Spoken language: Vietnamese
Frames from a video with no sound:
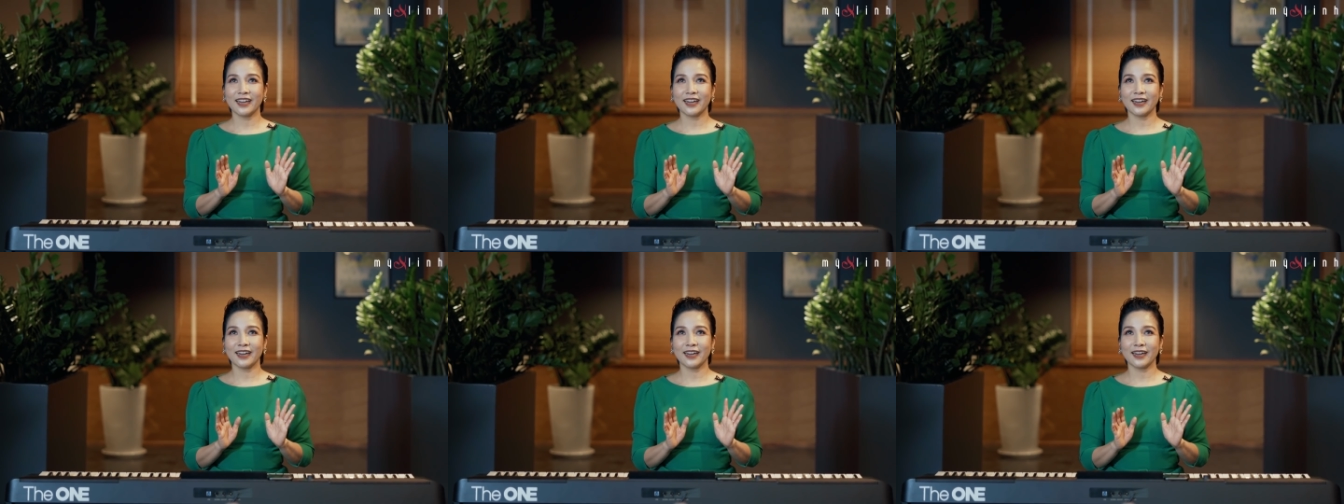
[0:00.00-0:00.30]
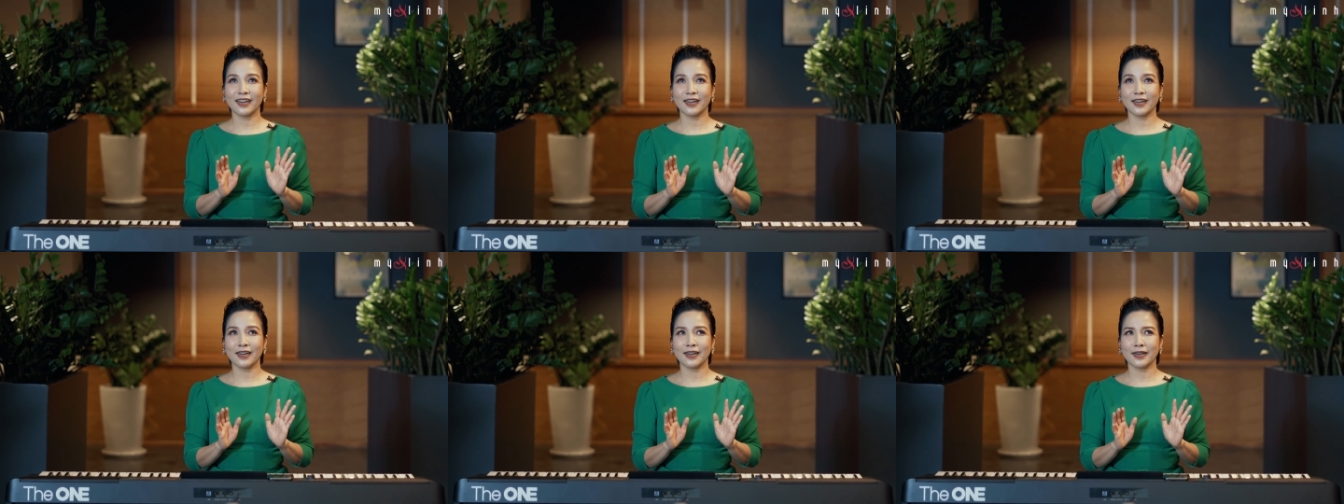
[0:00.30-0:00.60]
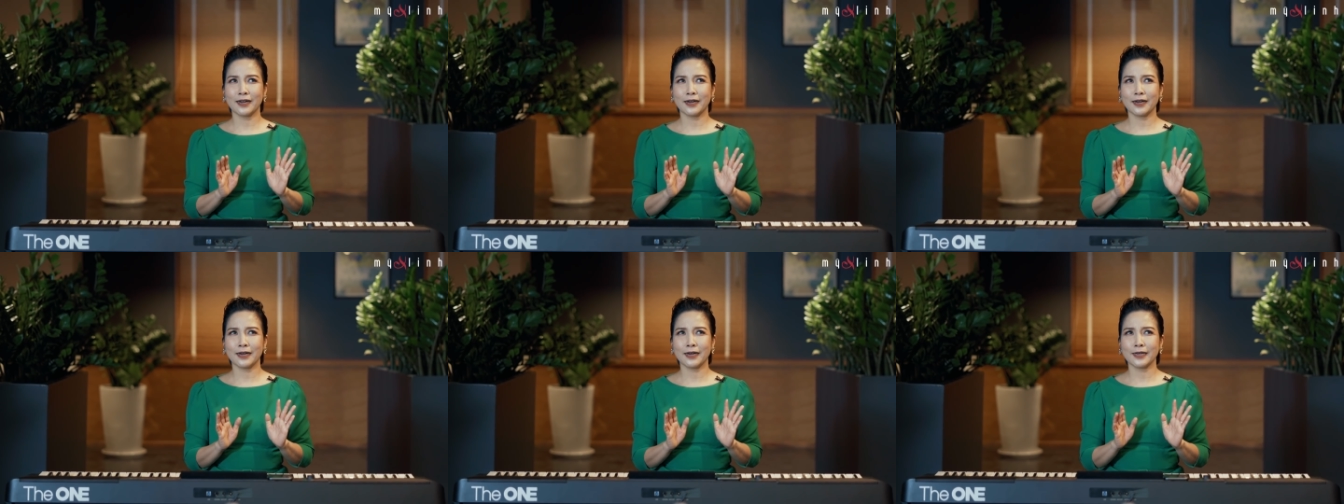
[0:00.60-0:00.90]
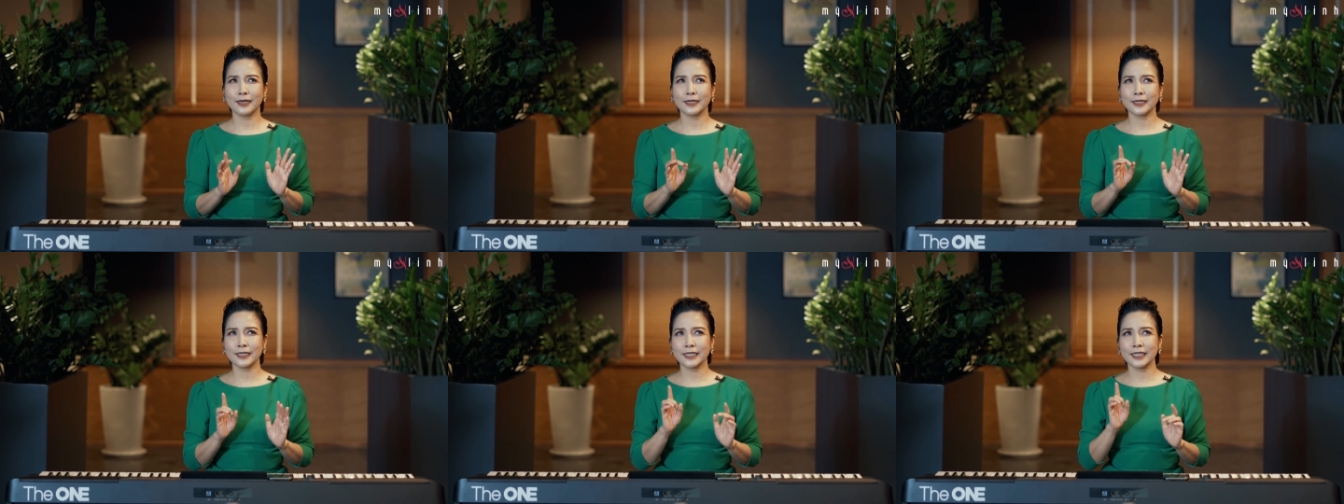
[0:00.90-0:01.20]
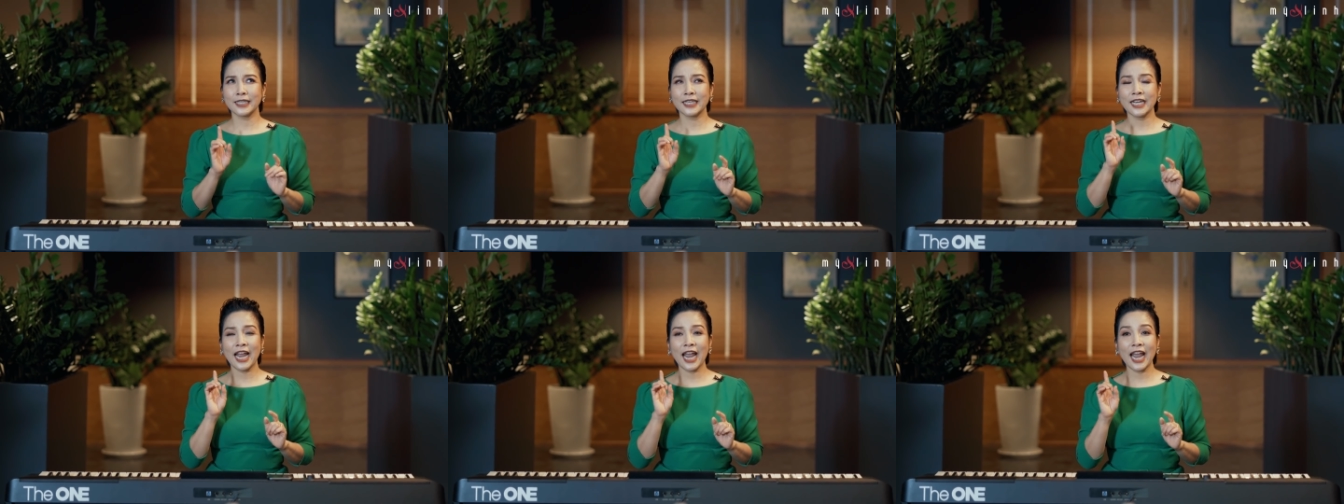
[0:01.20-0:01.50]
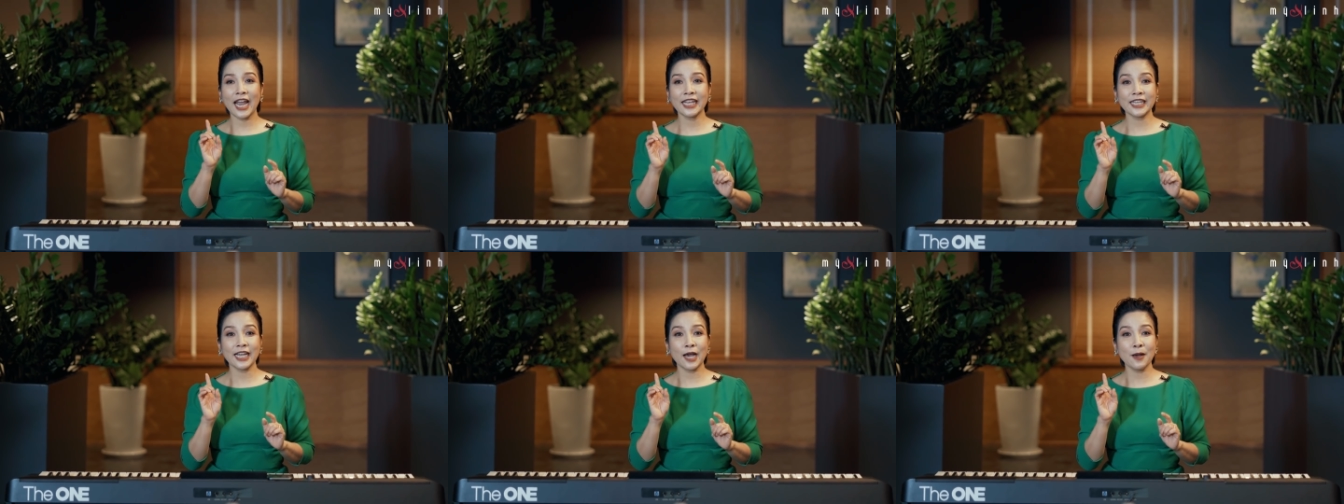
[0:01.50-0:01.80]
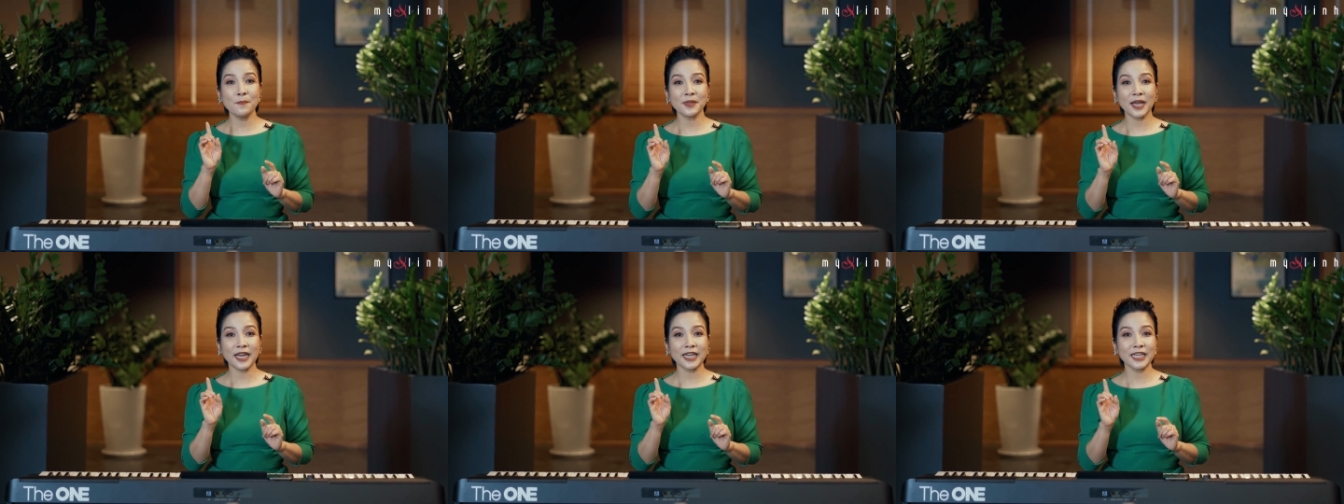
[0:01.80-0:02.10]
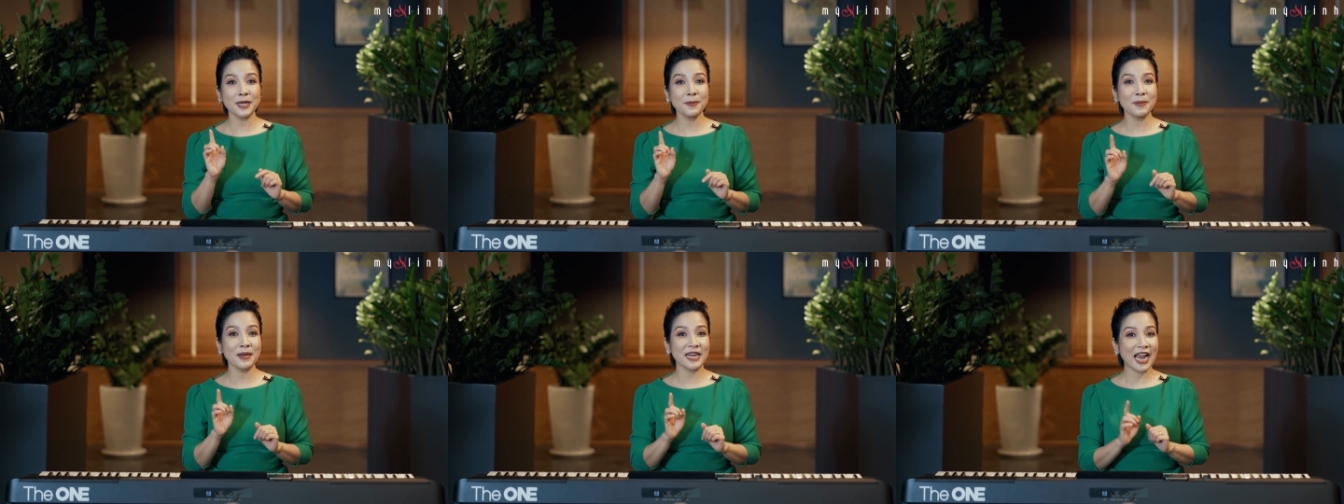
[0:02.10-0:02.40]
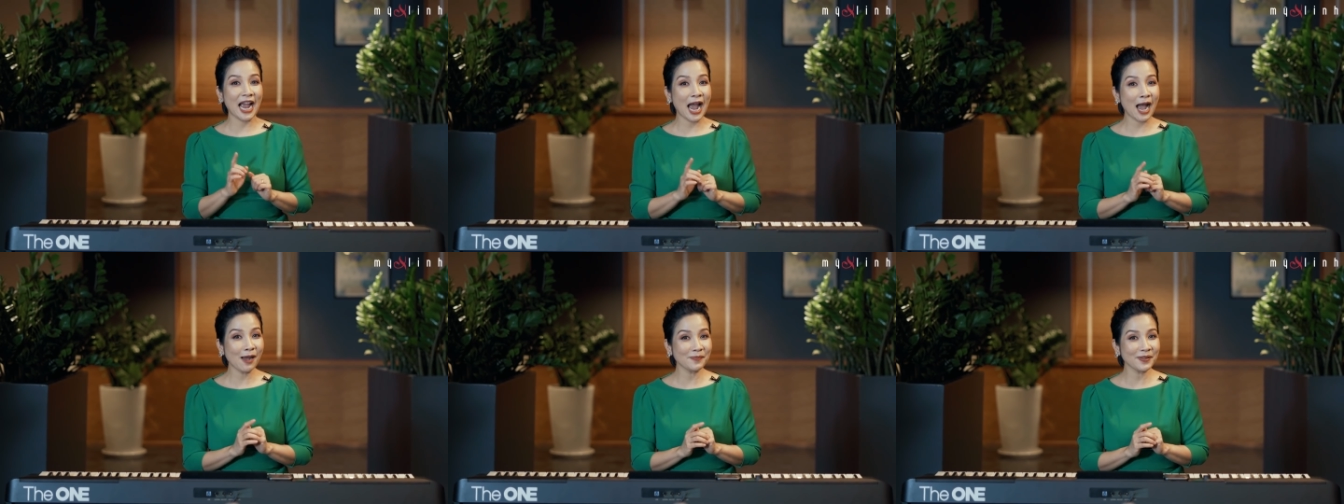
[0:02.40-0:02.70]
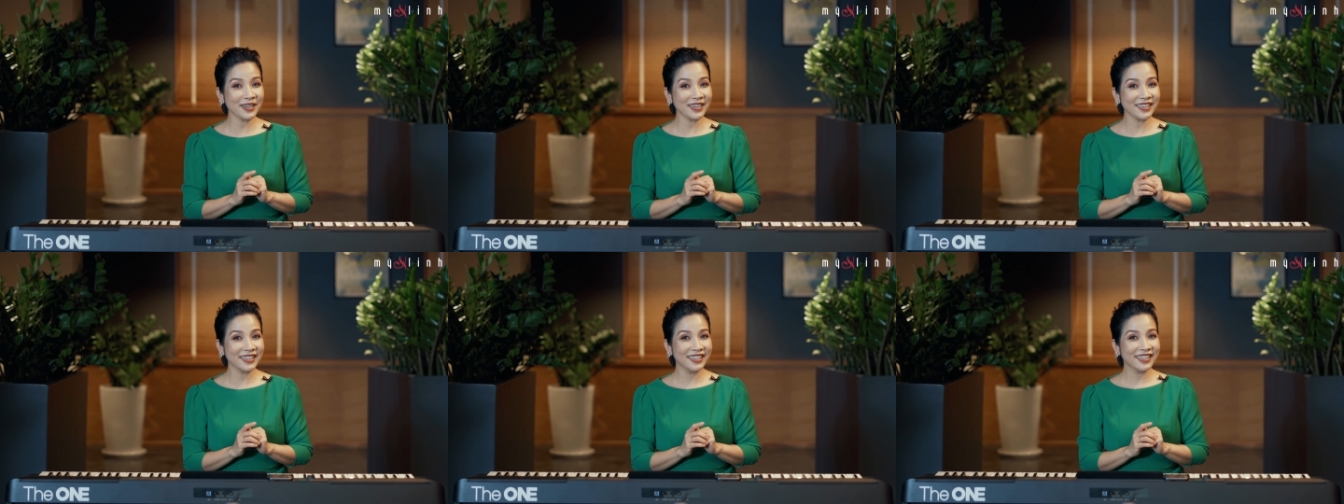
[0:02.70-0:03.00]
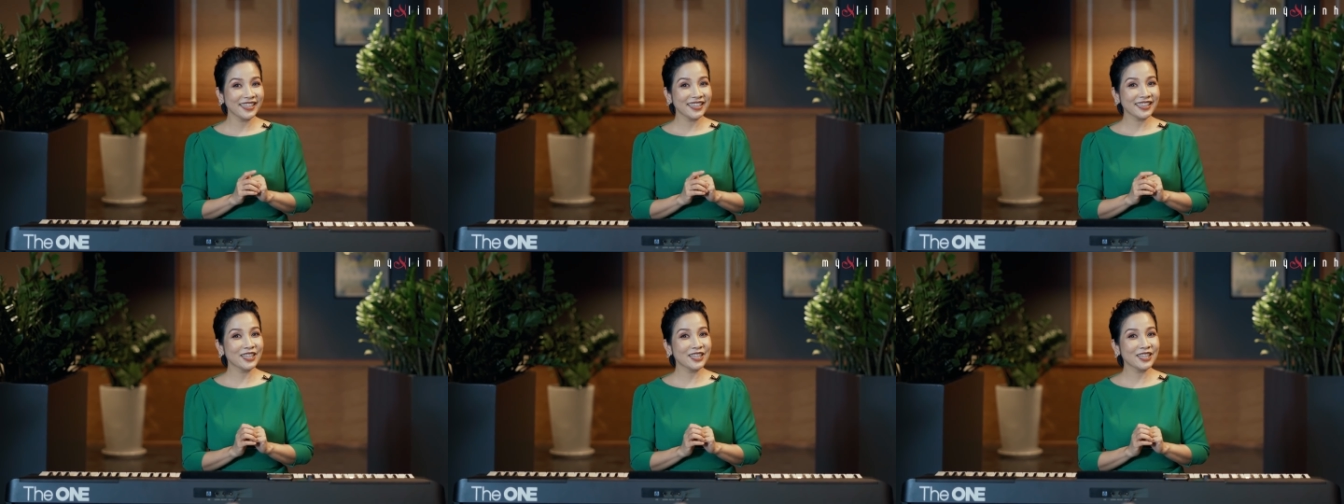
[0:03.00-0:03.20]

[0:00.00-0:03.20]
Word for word: à, nghe thấy âm thanh khi mình ngáp ấy